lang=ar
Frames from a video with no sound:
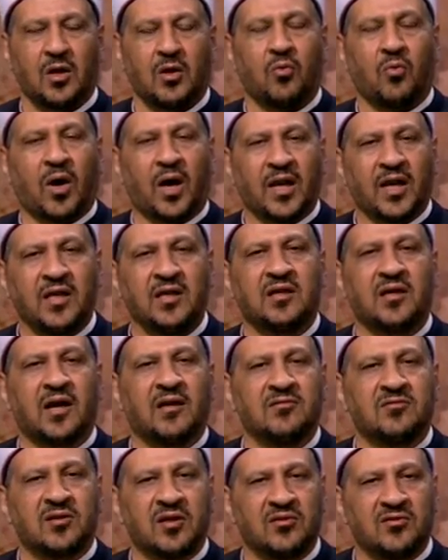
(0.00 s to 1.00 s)
وعليك
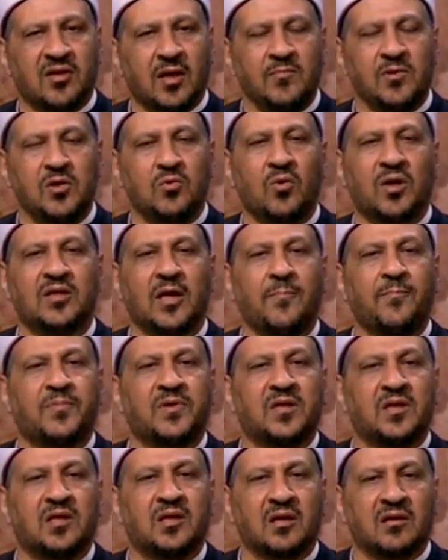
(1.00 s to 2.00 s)
أن تندمي
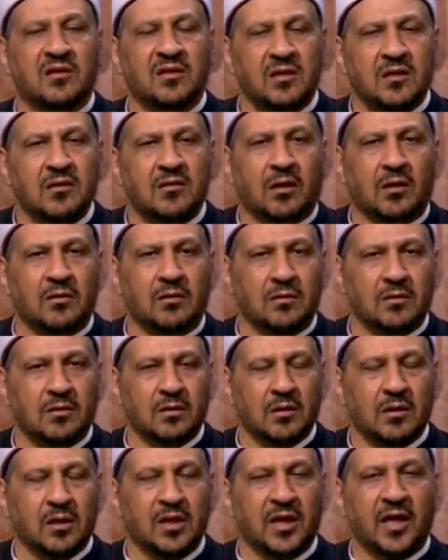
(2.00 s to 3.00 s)
وتبكي كثيرا
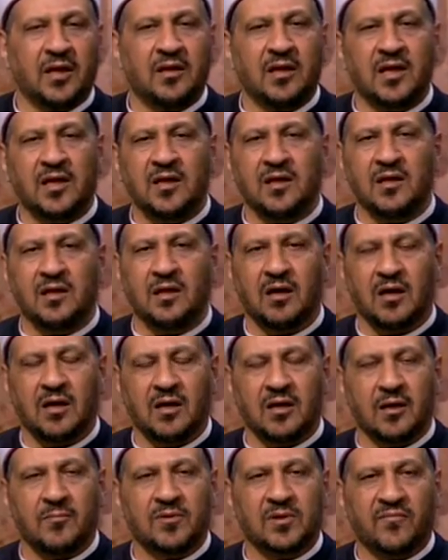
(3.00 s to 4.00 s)
لأنك
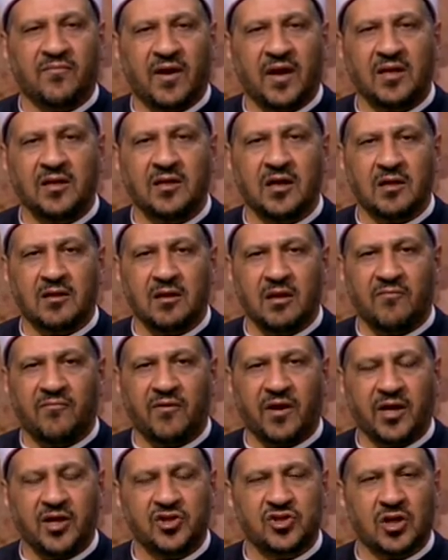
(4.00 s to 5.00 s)
لم تفعلي هذه
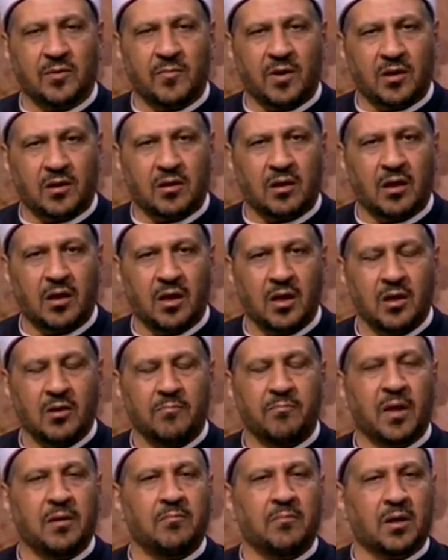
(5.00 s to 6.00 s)
الفاحشة مرة
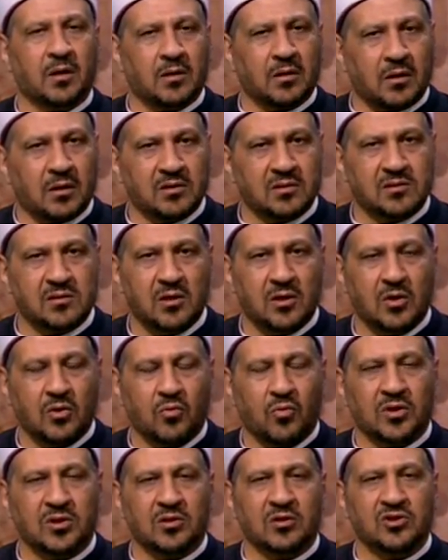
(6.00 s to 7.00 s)
بل مرات
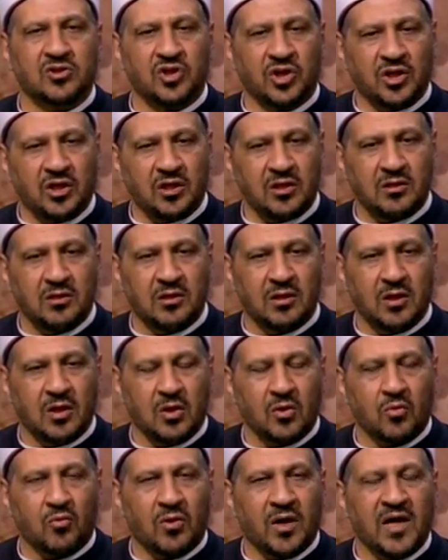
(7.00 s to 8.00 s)
وترجعين
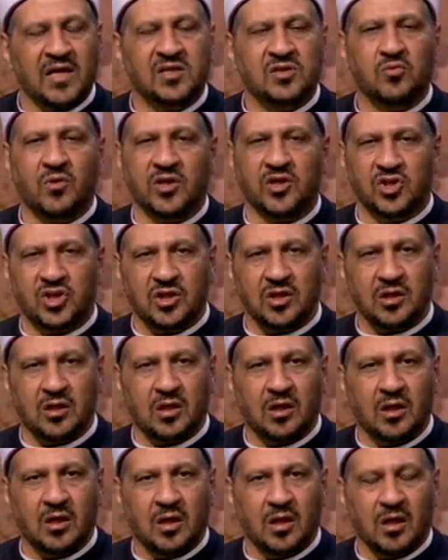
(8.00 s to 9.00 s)
وأسوأ شيء
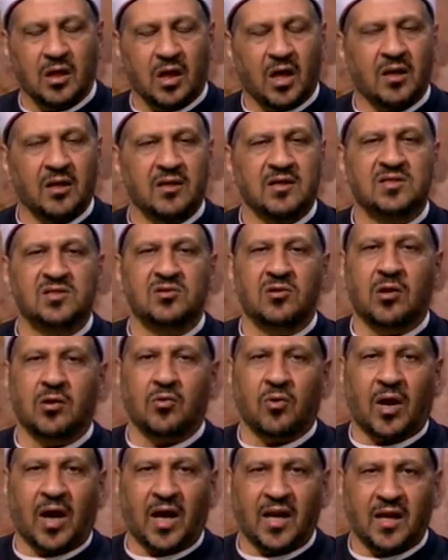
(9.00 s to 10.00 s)

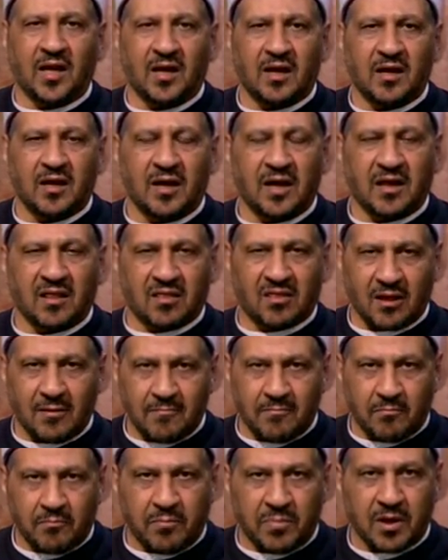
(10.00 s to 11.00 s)
الإصرار على
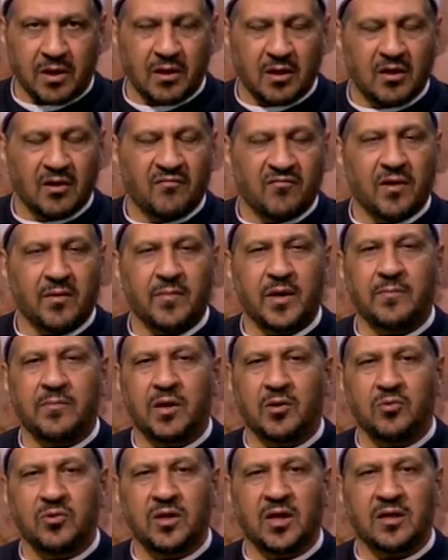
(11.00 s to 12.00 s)
الذنب فما
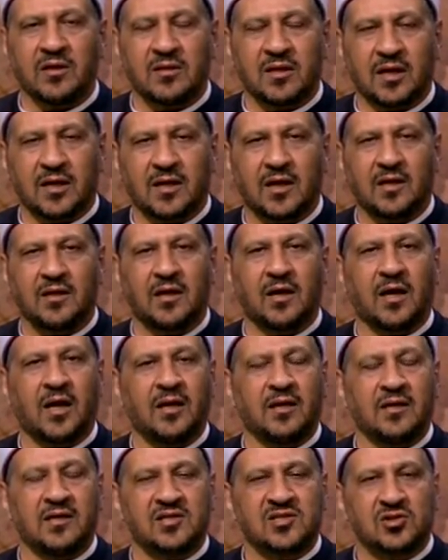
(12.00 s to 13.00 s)
بالنا إذا كان
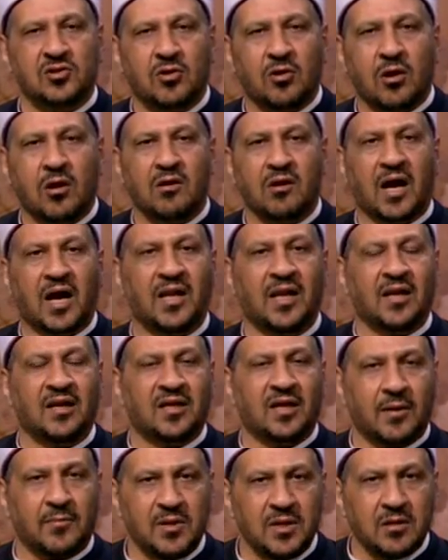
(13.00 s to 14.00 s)
الإصرار على
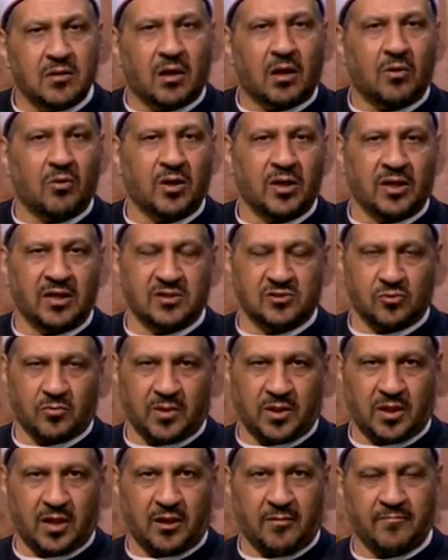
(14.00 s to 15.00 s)
الكبيرة والعياذ
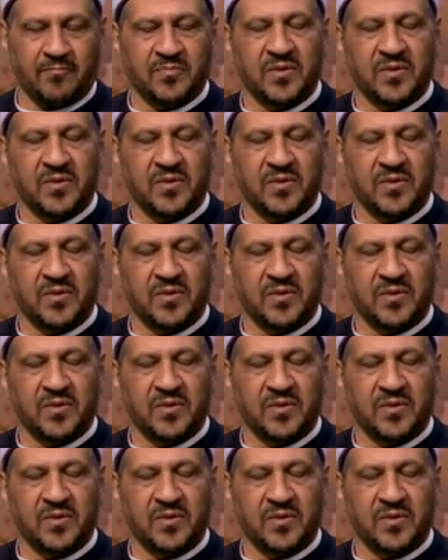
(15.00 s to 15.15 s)
بالله